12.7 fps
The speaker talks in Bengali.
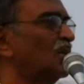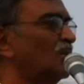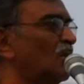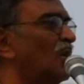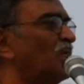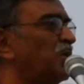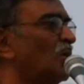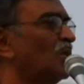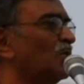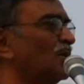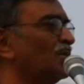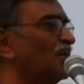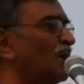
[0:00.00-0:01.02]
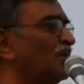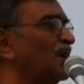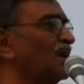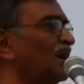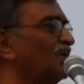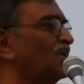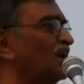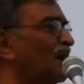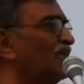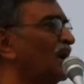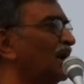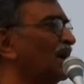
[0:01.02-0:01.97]
অনুভব করুন আমি কি
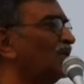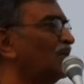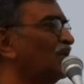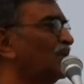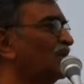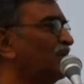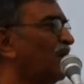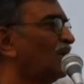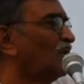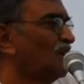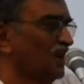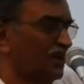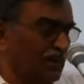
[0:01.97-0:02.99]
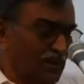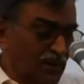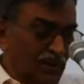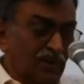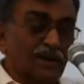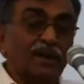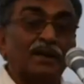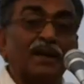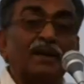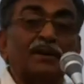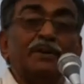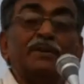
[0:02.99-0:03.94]
ঠিক বাংলা তো বলতে পারবো না
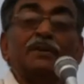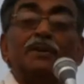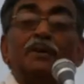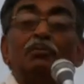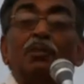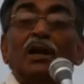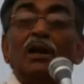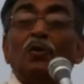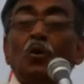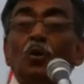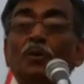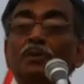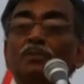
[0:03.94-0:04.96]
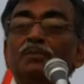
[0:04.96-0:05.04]
ঠিক ফিল গুড